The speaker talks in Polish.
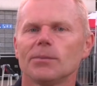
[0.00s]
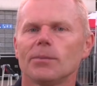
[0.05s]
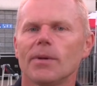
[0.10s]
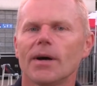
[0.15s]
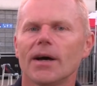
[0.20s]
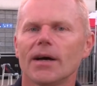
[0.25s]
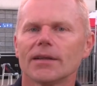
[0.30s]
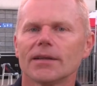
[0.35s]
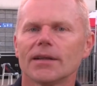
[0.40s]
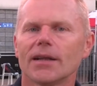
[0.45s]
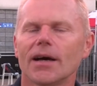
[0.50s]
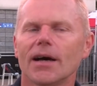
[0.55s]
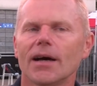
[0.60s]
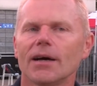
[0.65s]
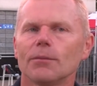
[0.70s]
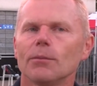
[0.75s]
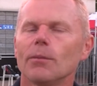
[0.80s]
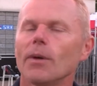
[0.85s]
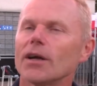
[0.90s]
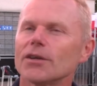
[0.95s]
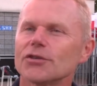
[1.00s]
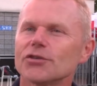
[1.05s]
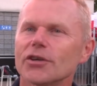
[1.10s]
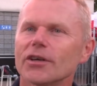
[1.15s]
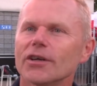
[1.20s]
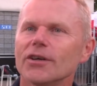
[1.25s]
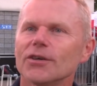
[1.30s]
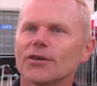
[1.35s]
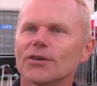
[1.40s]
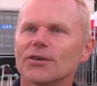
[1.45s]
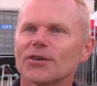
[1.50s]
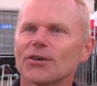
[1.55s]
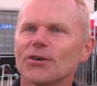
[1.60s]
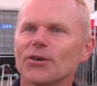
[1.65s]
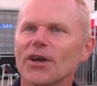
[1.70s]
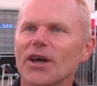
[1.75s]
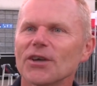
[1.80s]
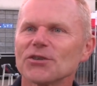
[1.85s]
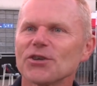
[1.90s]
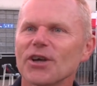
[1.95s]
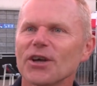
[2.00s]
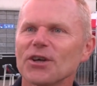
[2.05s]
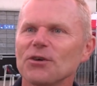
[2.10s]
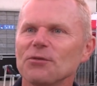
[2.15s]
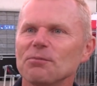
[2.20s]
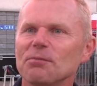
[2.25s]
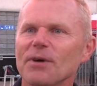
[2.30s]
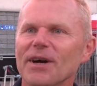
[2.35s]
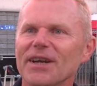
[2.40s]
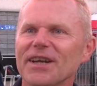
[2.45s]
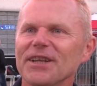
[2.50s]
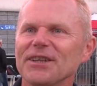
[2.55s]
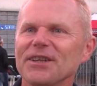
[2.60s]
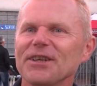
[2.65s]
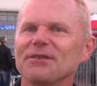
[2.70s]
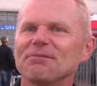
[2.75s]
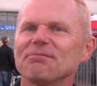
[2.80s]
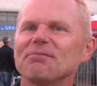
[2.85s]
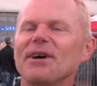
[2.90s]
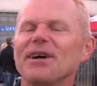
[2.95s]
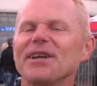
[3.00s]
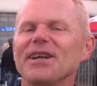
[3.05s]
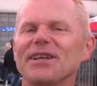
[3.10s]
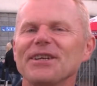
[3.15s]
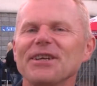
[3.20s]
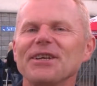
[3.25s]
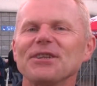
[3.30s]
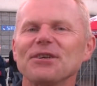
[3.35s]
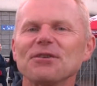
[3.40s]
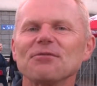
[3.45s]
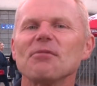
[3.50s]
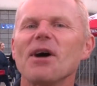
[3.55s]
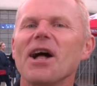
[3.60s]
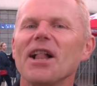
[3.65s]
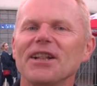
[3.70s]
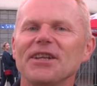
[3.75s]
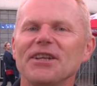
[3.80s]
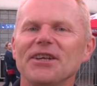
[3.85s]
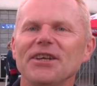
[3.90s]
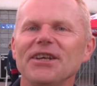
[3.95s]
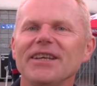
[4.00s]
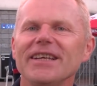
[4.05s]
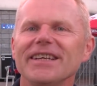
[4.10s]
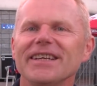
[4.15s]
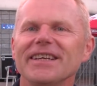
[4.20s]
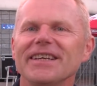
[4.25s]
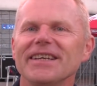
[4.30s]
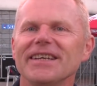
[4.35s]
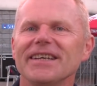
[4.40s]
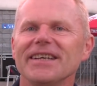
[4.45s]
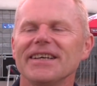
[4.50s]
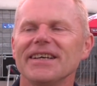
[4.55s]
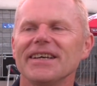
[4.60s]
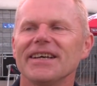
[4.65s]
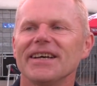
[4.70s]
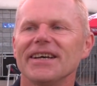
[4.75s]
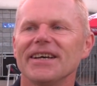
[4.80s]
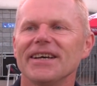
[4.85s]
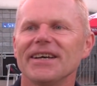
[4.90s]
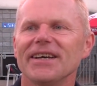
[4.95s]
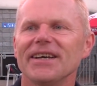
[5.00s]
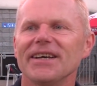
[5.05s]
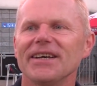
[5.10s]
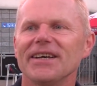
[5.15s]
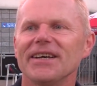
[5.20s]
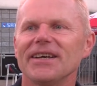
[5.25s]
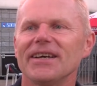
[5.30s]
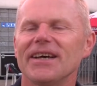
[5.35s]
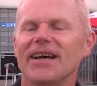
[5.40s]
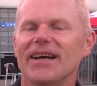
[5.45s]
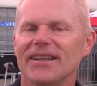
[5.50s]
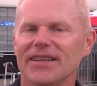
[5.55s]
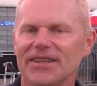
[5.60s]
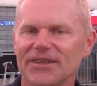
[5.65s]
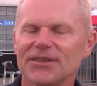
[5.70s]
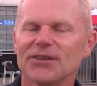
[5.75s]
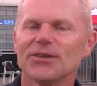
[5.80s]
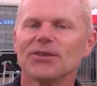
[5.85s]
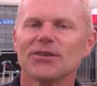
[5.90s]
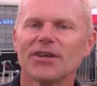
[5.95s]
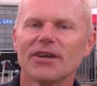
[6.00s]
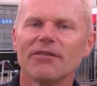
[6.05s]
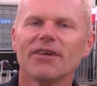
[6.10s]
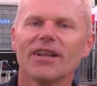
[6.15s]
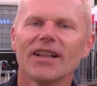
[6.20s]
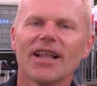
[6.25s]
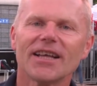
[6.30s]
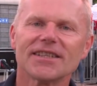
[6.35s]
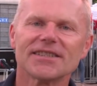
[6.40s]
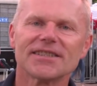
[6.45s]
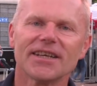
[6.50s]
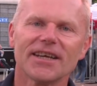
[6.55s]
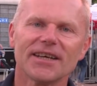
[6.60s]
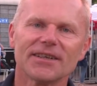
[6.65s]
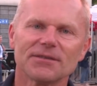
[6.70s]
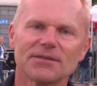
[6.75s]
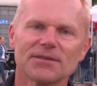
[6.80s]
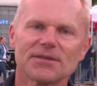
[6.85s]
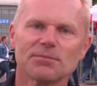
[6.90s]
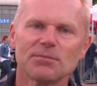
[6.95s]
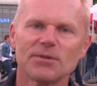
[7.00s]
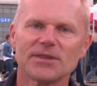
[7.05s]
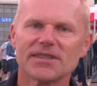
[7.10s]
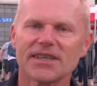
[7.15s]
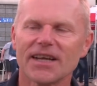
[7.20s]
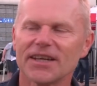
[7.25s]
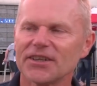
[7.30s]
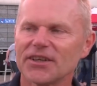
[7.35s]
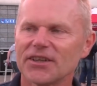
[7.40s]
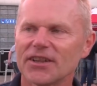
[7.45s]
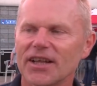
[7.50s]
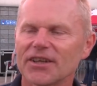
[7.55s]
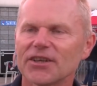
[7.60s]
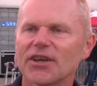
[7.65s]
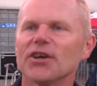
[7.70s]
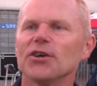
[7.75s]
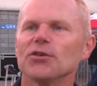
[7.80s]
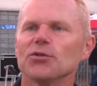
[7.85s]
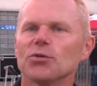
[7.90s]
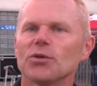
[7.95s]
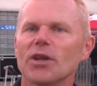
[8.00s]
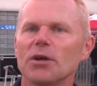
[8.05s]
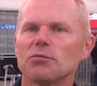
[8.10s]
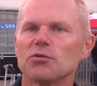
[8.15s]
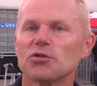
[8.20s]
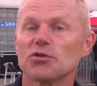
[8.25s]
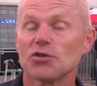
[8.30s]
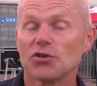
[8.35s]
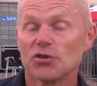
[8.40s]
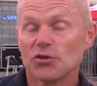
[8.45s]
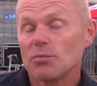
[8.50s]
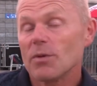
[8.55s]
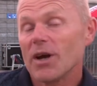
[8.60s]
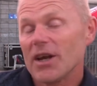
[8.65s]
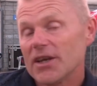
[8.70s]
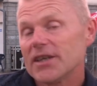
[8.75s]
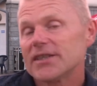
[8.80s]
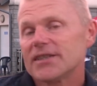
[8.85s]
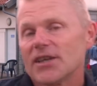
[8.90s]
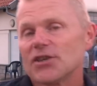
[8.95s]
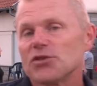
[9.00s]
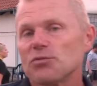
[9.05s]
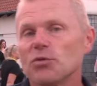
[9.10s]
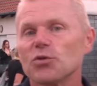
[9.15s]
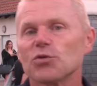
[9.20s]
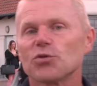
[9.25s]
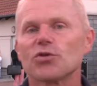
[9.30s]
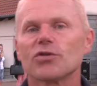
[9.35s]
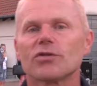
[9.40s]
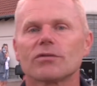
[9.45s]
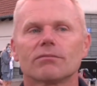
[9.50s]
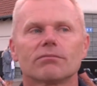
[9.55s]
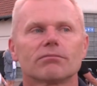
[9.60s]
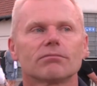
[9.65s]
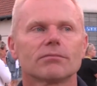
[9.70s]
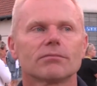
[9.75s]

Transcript: pana bardziej go kojarzę jako para, para nienormalni. E, ale no rewelacja, specjalnie dla niego tutaj przyszliśmy, a jesteśmy już